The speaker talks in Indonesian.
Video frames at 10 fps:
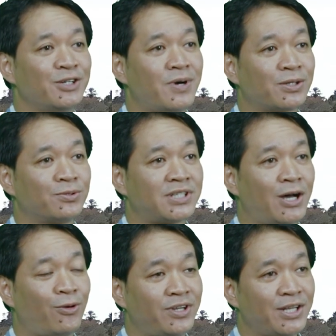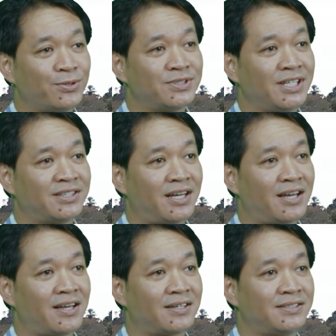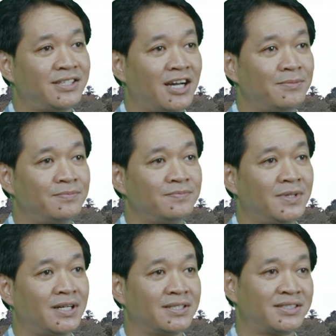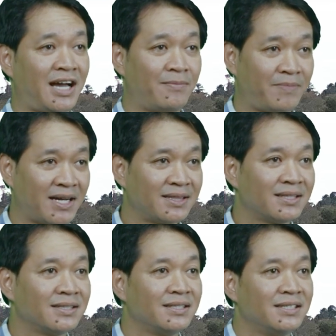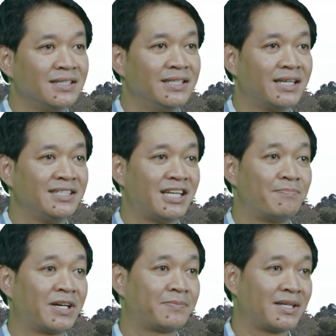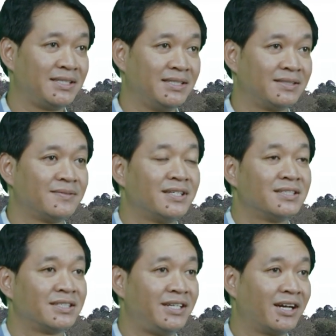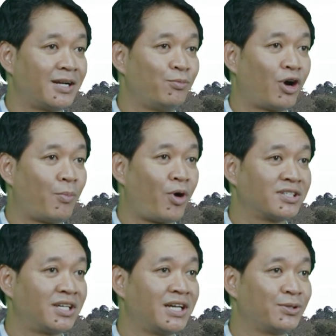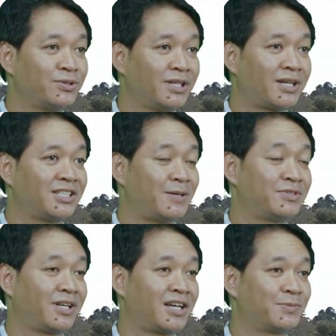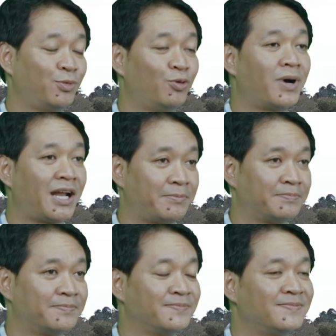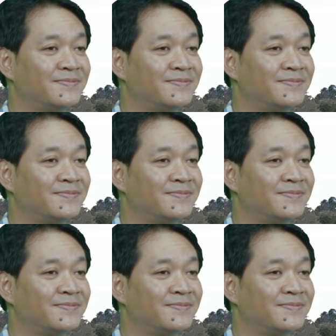Jadi waktu sahurnya itu sekitar jam uh, setengah empat hingga jam empat pagi. Sedangkan buka puasanya itu sekitar jam setengah sepuluh malam.